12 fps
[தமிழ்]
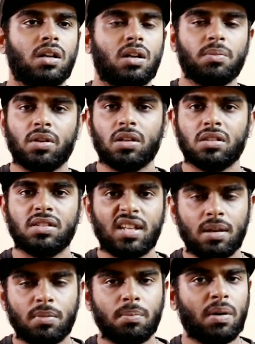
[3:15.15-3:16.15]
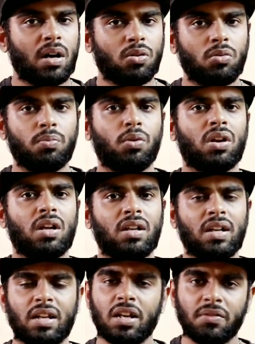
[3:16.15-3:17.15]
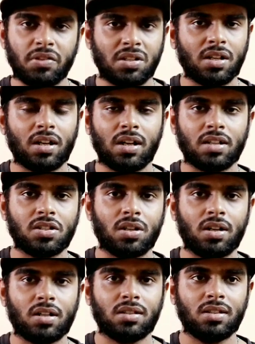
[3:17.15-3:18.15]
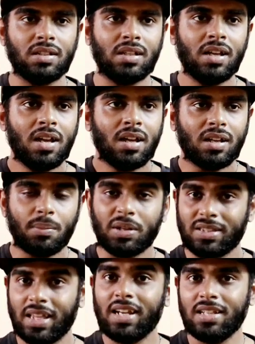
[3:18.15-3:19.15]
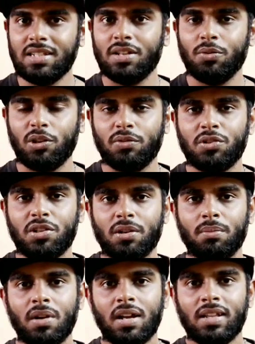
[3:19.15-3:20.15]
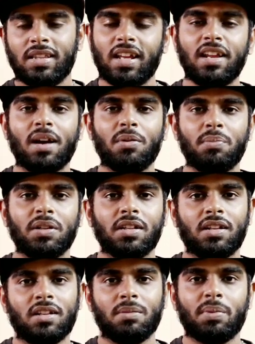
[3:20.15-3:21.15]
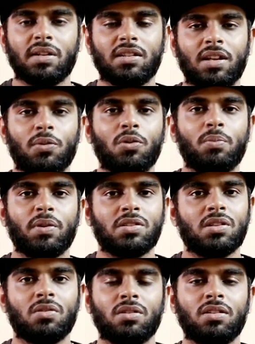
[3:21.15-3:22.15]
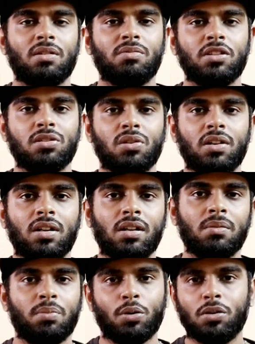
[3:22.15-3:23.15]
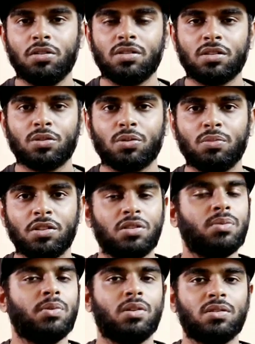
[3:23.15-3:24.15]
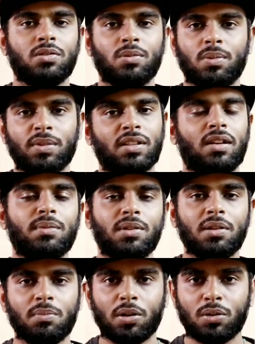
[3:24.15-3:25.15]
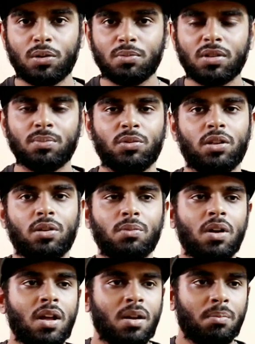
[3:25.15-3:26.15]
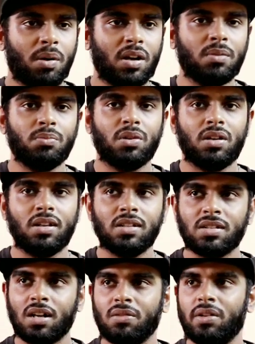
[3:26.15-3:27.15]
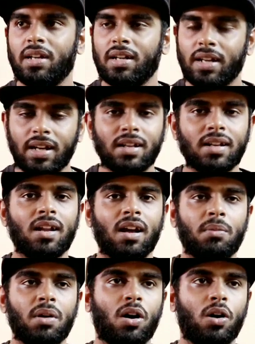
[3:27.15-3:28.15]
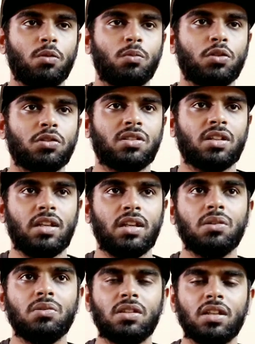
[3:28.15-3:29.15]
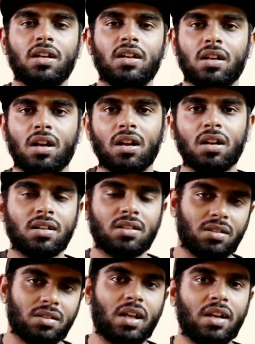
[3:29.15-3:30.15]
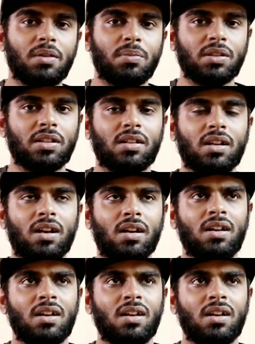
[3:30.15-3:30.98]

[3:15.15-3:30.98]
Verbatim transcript: நம்ம சிஎம்ஐ பார்க்கவும் போனார் நிறைய விஷயங்கள் ஆக்சுவலாக நடந்தது நமக்கு தெரிஞ்சு இவ்வளோ விஷயம் தெரியாமல் பார்த்தீங்கன்னா இந்த படத்துக்கு எவ்வளோ பிரச்சனை வந்தது அப்படின்னு சொல்லிட்டு ப்ரொடியூசர்ஸ்க்கும் டிஸ்ட்ரிபியூட்டர்ஸ்க்கும் நம்ம தளபதிக்கு மட்டும்தான் தெரியும் படம் ரிலீஸ் ஆக வேண்டிய டேட் இல்லாமல் ஆல்மோஸ்ட் இருபத்தி ஏழு நாள் தள்ளி பார்த்திங்கன்னா